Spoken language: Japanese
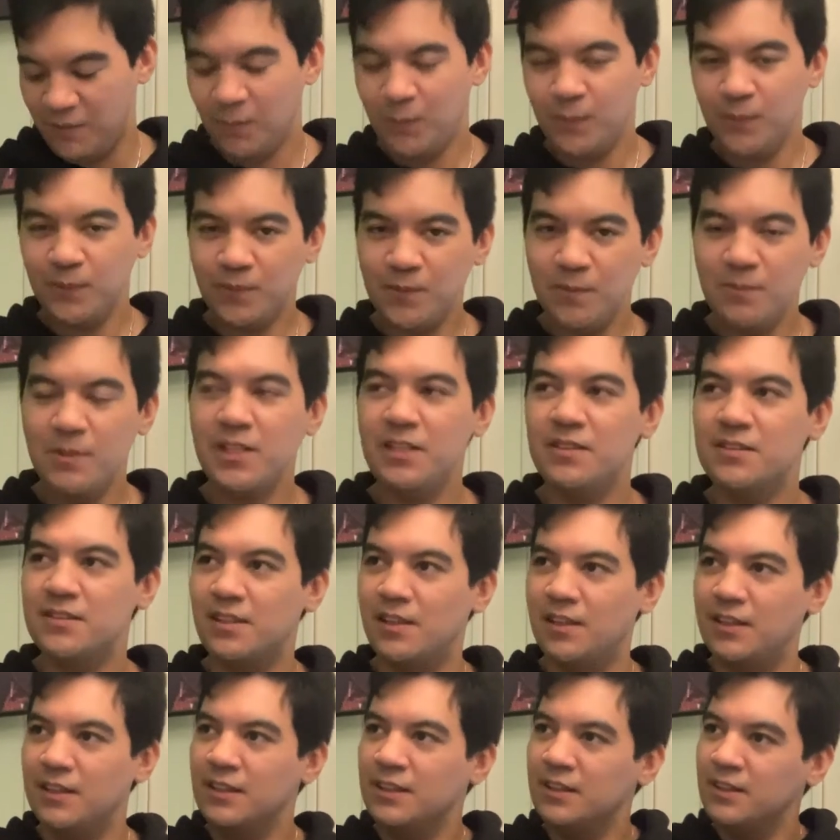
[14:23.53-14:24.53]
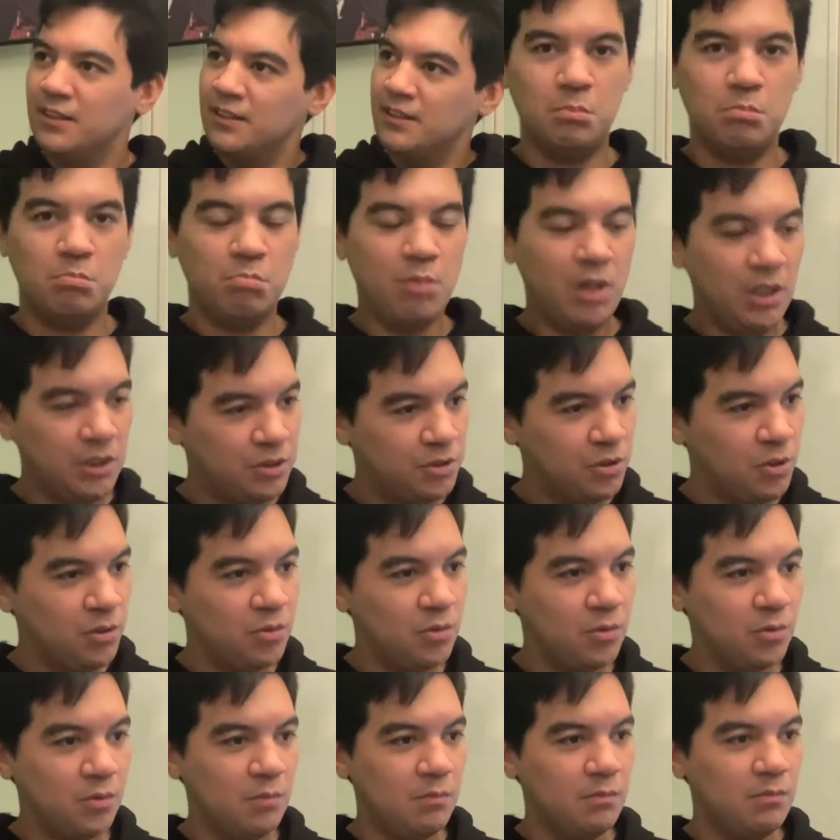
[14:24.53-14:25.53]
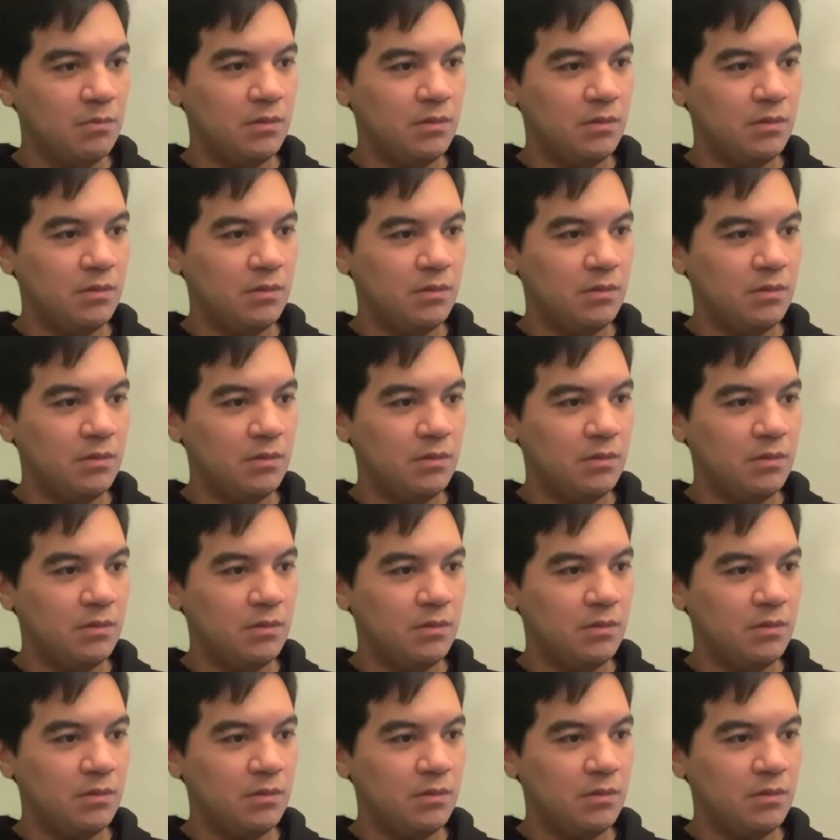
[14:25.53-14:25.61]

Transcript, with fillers: オートミールさん、まあちょっと、